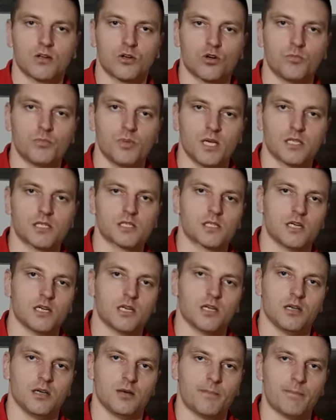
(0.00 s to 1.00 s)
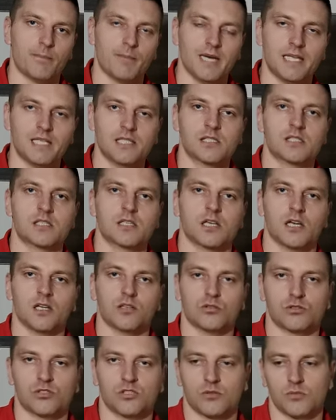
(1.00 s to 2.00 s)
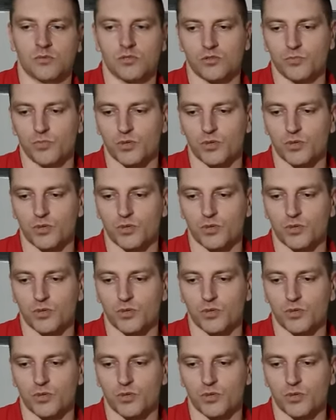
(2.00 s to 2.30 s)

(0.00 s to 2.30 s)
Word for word: kobiece, męskie, to są e,